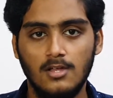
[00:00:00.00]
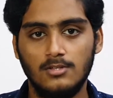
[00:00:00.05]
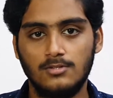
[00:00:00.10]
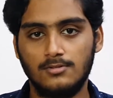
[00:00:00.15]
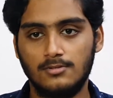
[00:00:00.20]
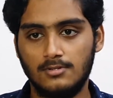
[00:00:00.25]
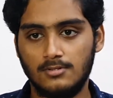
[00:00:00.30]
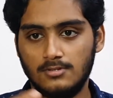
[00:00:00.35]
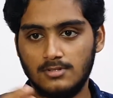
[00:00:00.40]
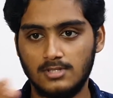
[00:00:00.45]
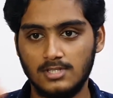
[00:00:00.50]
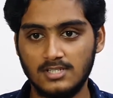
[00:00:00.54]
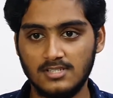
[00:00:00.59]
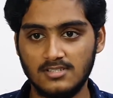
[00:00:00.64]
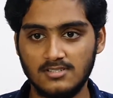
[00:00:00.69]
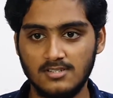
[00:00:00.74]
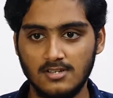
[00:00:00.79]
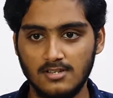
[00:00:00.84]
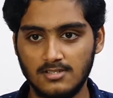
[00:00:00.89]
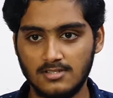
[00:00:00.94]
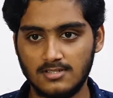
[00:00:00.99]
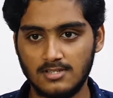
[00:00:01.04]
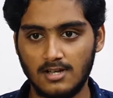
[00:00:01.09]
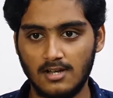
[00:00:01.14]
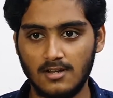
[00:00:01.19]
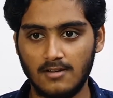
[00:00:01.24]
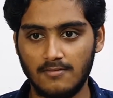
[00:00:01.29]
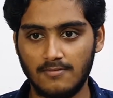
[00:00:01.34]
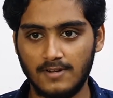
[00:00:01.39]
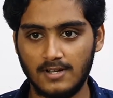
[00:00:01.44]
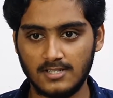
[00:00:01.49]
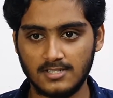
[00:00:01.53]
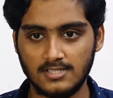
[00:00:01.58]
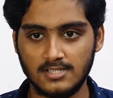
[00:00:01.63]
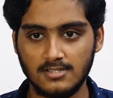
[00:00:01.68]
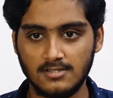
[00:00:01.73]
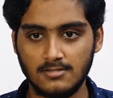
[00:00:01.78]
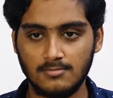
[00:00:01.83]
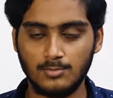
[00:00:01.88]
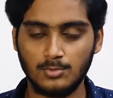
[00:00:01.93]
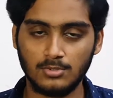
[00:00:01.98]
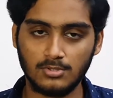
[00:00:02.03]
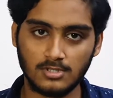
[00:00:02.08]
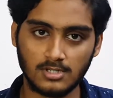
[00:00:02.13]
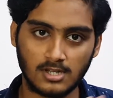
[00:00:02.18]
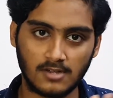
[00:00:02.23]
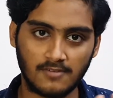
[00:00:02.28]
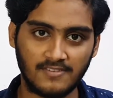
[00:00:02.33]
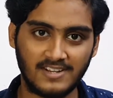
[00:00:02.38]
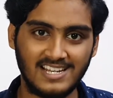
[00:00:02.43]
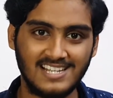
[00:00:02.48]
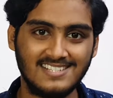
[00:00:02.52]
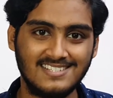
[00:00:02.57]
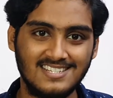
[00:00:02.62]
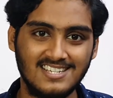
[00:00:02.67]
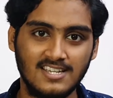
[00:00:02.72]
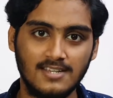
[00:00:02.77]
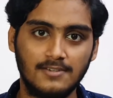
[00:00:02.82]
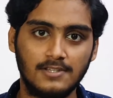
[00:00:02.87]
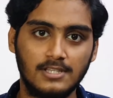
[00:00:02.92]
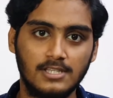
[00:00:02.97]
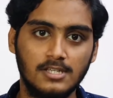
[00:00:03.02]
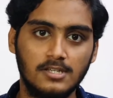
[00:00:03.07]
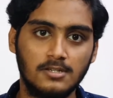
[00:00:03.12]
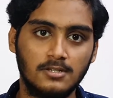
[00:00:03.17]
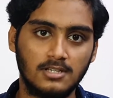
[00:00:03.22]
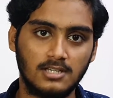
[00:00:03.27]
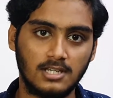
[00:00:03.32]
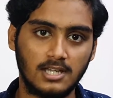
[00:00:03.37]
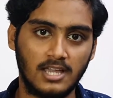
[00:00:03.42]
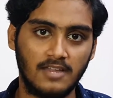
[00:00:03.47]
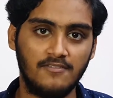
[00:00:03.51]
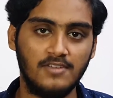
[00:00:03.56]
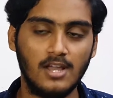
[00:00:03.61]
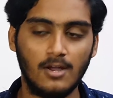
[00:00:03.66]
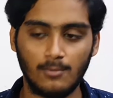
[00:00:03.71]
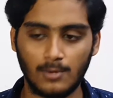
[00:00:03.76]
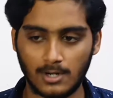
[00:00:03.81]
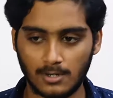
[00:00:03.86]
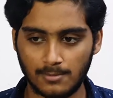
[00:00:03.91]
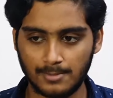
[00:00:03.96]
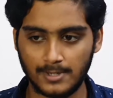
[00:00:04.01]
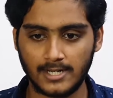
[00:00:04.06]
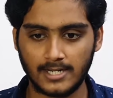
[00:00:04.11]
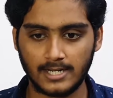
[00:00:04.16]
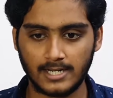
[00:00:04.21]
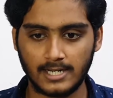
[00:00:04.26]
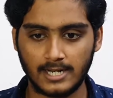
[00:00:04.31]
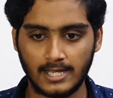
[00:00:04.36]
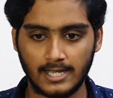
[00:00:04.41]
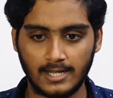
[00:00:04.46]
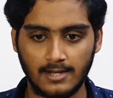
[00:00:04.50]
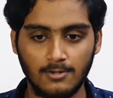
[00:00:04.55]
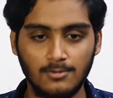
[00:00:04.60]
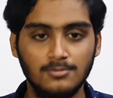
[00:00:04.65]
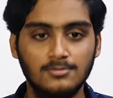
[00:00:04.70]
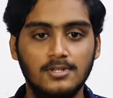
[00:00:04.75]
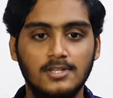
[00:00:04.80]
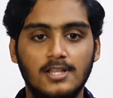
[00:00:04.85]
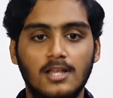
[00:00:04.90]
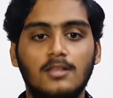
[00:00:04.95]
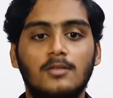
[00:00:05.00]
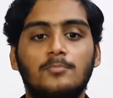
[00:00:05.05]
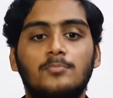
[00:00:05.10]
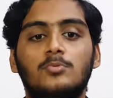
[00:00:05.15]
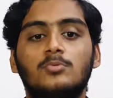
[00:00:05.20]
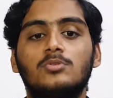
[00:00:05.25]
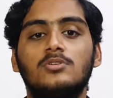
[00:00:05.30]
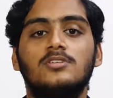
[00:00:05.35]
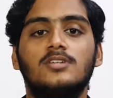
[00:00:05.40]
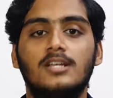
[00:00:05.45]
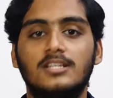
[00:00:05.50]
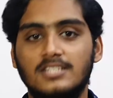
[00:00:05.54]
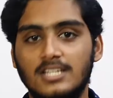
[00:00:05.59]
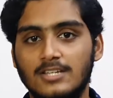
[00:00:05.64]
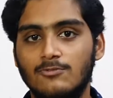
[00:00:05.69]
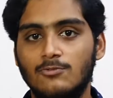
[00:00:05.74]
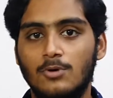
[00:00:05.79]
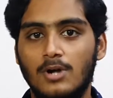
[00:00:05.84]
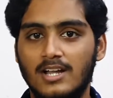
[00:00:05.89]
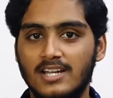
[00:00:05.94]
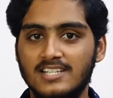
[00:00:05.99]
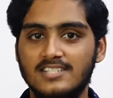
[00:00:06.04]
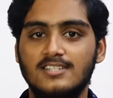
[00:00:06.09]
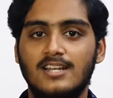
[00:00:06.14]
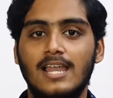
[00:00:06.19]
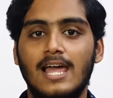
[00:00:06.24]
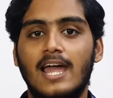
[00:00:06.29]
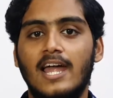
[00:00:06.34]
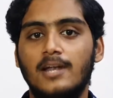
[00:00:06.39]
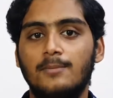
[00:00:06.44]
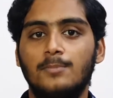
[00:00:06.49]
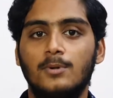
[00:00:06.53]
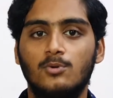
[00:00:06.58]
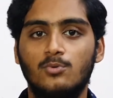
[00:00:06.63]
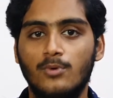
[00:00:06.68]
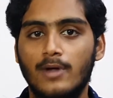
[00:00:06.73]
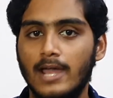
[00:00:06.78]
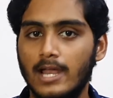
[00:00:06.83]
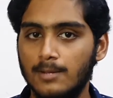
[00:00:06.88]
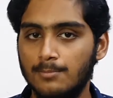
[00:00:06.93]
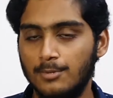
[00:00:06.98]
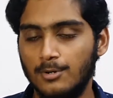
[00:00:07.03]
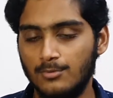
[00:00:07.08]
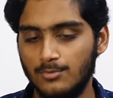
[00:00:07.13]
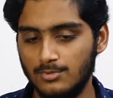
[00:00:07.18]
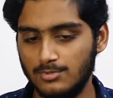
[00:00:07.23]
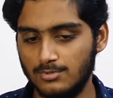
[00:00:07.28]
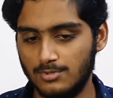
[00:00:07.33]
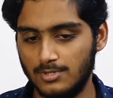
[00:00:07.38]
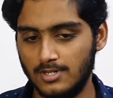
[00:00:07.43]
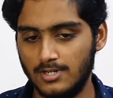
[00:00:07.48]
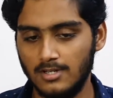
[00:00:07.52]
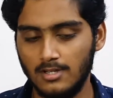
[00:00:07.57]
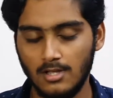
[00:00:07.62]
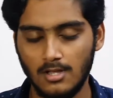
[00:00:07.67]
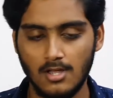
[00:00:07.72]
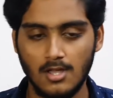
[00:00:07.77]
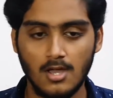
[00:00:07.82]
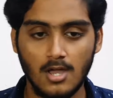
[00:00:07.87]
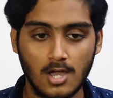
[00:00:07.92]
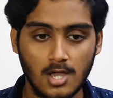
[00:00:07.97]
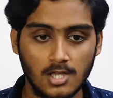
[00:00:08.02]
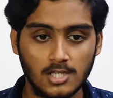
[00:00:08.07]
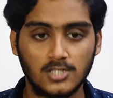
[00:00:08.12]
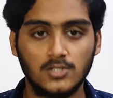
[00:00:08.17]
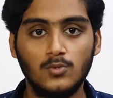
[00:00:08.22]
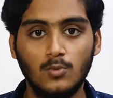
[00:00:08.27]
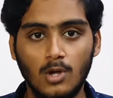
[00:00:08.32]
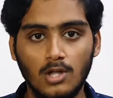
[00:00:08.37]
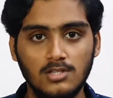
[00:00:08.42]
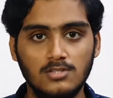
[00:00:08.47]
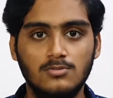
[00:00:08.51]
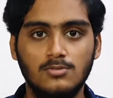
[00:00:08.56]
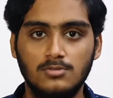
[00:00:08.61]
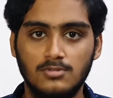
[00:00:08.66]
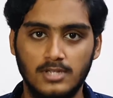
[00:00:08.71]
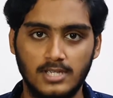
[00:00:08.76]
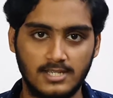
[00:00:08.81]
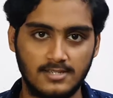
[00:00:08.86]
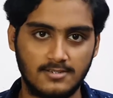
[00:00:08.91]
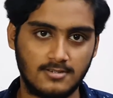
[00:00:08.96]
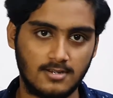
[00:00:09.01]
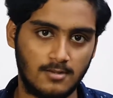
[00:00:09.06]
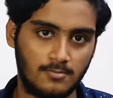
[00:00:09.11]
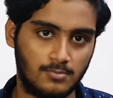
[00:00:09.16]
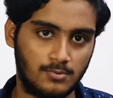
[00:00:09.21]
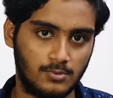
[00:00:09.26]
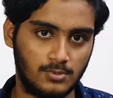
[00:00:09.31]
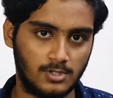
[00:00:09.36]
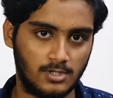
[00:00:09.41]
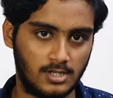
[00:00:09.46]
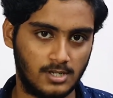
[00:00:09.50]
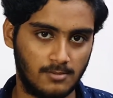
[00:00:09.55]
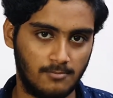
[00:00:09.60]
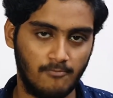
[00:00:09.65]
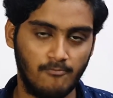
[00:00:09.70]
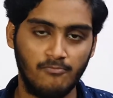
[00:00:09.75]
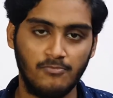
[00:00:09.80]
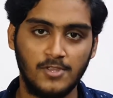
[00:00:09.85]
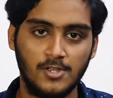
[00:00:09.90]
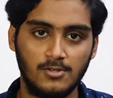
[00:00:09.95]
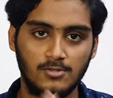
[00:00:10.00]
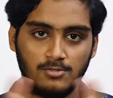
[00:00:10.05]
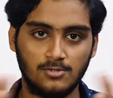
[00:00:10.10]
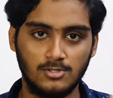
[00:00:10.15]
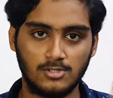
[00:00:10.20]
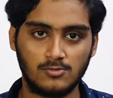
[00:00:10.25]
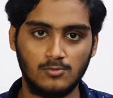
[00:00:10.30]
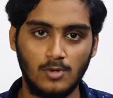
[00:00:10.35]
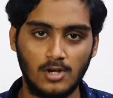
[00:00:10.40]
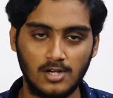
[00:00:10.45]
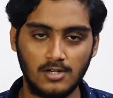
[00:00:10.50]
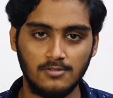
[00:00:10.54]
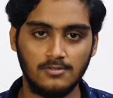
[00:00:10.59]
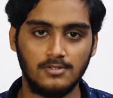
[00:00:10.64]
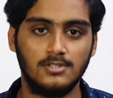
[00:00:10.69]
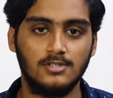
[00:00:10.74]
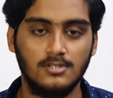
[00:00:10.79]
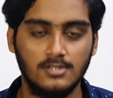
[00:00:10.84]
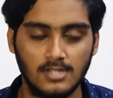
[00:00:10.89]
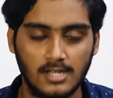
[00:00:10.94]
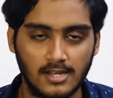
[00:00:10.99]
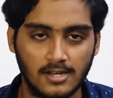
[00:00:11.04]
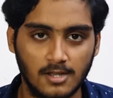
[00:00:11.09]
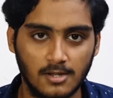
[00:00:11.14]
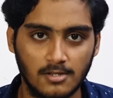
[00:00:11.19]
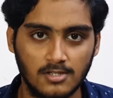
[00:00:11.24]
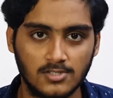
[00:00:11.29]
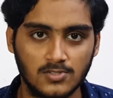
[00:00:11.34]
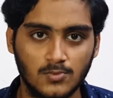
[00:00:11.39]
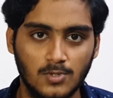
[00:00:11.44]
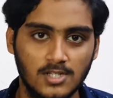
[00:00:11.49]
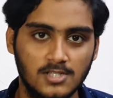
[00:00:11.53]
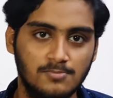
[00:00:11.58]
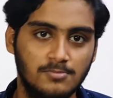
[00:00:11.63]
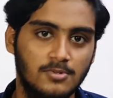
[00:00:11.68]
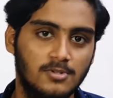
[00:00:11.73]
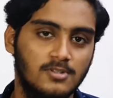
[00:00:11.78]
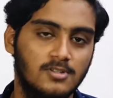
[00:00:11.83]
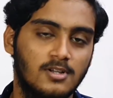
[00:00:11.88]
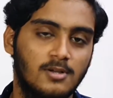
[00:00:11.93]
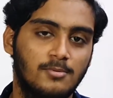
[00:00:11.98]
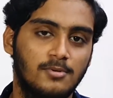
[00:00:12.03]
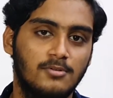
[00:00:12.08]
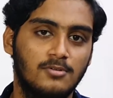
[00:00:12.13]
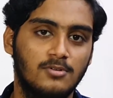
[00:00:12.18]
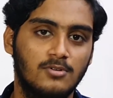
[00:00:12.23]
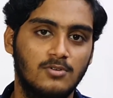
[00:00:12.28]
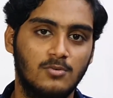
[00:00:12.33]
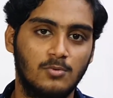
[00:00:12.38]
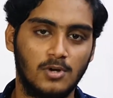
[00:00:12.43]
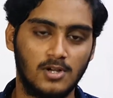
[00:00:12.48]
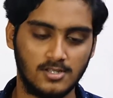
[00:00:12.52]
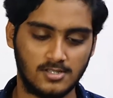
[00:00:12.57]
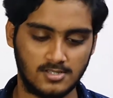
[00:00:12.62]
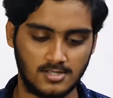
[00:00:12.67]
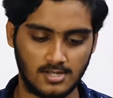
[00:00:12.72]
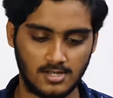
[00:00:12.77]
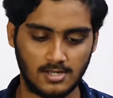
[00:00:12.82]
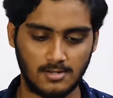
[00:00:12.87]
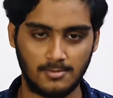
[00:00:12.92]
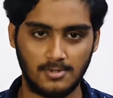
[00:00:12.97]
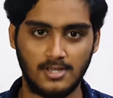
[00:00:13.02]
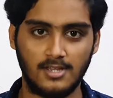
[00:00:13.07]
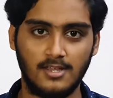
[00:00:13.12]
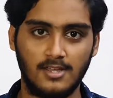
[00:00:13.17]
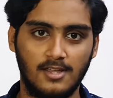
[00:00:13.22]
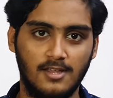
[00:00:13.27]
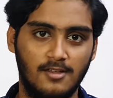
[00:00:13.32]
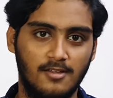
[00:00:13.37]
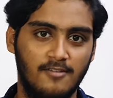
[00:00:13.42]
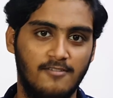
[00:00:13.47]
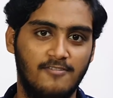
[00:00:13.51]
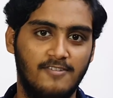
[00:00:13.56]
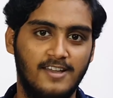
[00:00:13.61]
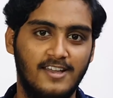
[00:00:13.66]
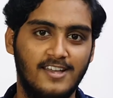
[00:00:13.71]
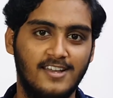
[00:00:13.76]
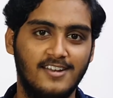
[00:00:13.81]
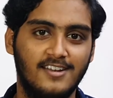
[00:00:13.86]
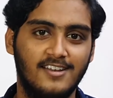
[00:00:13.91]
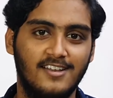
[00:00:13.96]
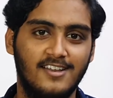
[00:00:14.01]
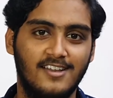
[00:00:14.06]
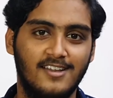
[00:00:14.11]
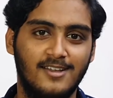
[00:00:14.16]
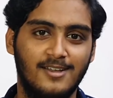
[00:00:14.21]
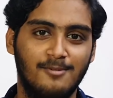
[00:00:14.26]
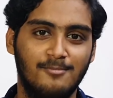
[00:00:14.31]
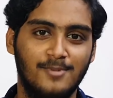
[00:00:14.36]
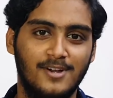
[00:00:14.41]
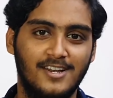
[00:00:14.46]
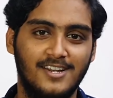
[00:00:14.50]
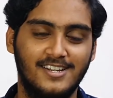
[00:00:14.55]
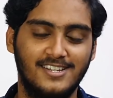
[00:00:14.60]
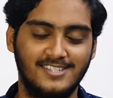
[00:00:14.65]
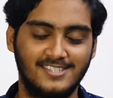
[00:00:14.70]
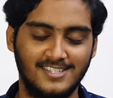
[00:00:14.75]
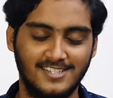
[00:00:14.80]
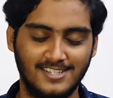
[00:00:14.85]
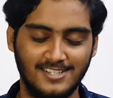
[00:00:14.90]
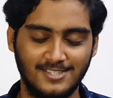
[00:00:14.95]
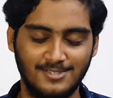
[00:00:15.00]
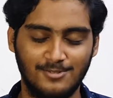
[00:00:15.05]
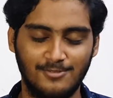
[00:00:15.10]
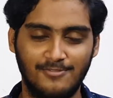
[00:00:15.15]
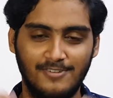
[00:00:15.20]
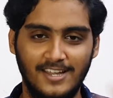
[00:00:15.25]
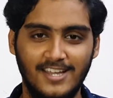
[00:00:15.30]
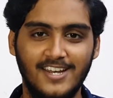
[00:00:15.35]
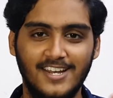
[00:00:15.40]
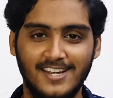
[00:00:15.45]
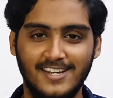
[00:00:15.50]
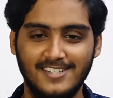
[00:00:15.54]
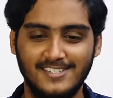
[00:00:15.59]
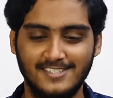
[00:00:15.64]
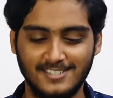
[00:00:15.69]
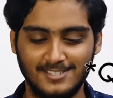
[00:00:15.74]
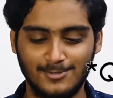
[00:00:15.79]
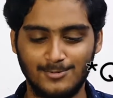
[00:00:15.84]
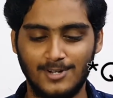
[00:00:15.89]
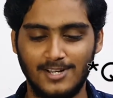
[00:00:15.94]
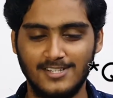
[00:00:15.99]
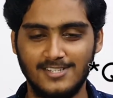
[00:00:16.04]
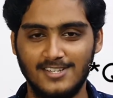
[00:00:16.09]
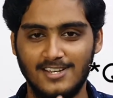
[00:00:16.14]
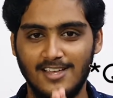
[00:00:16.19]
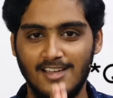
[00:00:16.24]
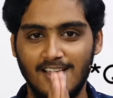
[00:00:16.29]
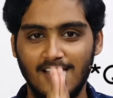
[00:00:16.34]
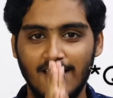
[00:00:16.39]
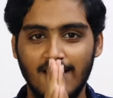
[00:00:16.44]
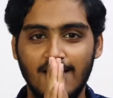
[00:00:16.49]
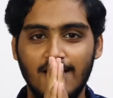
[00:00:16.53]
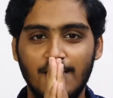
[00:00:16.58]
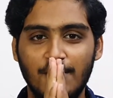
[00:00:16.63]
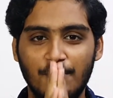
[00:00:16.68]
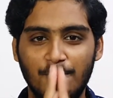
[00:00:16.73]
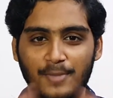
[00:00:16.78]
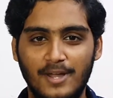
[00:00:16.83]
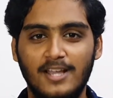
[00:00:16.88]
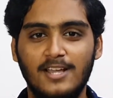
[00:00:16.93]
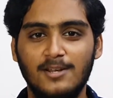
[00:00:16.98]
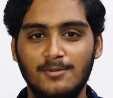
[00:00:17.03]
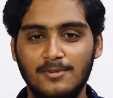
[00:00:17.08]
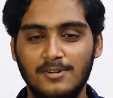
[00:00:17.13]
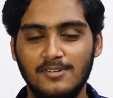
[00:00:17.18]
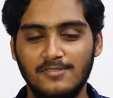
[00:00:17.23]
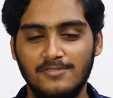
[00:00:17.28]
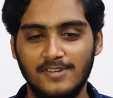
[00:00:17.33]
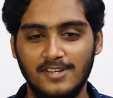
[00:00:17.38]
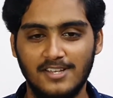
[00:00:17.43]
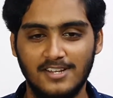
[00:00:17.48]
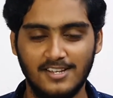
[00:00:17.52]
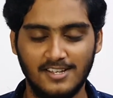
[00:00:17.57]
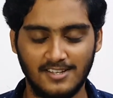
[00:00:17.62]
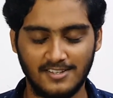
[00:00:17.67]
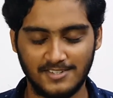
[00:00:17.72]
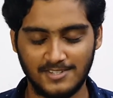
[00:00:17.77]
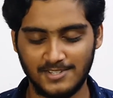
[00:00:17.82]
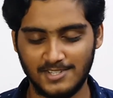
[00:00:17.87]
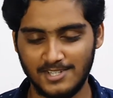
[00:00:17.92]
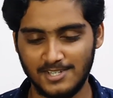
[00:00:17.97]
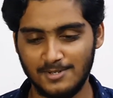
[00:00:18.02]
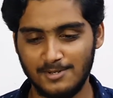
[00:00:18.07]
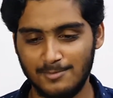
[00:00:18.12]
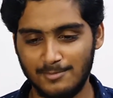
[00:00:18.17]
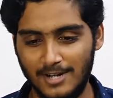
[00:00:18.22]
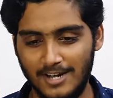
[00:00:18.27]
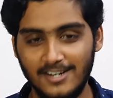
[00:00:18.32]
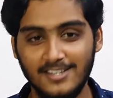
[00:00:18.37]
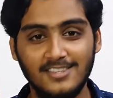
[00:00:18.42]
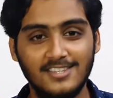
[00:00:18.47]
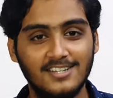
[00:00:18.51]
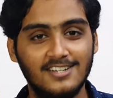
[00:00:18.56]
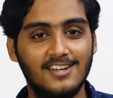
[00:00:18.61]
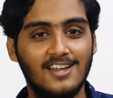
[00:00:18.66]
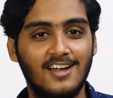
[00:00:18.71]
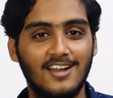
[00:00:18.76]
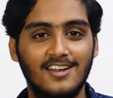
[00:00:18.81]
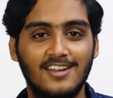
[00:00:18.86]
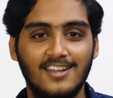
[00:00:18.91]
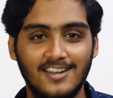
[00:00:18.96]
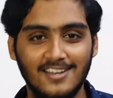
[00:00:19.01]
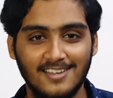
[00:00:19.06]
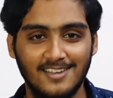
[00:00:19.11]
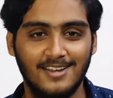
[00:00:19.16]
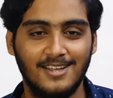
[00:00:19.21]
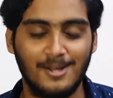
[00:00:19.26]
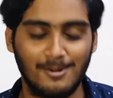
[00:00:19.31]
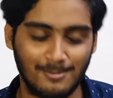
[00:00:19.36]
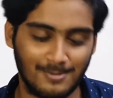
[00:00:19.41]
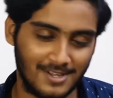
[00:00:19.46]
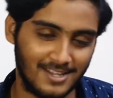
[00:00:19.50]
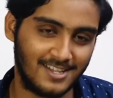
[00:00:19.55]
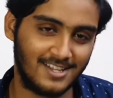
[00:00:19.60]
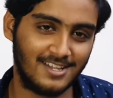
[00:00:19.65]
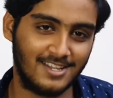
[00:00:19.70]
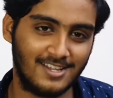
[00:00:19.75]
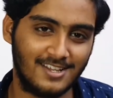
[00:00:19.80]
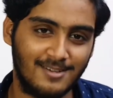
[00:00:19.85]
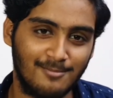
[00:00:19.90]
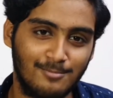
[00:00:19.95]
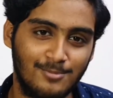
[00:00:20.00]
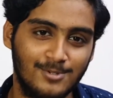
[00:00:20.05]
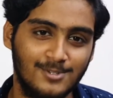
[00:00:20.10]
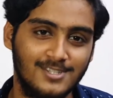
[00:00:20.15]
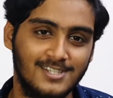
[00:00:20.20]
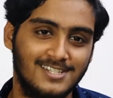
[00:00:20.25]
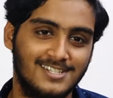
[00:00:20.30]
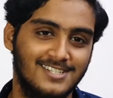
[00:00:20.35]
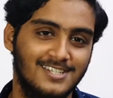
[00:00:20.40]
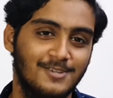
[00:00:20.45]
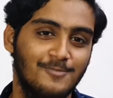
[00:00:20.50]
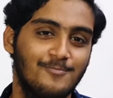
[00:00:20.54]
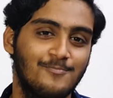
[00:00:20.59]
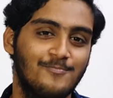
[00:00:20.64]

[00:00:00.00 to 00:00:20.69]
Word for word: ஸோ தேர்ஸ்டே ஸ்டா ஃபாஸ்டிங்க்கும் போது நான் வெனஸ்டே வந்து ஹெவியாக ஒர்க் பண்ணிட்டேன்னு நினைக்கிறேன் கொஞ்சம் ஏதாவது புதுசாக செய்வோம் அடிஷ்னலாக ஆட் பண்ணுவோம் ஆட் பண்ணுவோம்னு சொல்லிட்டு ஸ்குவாட்ஸ் கொஞ்சம் எக்ஸ்ட்ரா போட்டுட்டேன் ஸோ ஸ்குவாட் வந்து நிறையா ஸ்குவாட்ஸ் போட்டதுக்கப்புறம் ஸ்குவாட்ஸ் எல்லாம் அப்படியே ஃபயரில் மாறிடுச்சு ஸோ ஃபயர் ஆகிடுச்சு ஸ்குவாட்ஸ் எல்லாம் பயங்கரமான ஃபயர் அது வந்து அடுத்த நாலு நாளைக்கு எனக்கு அப்படியே பிடிச்சிக்கிச்சு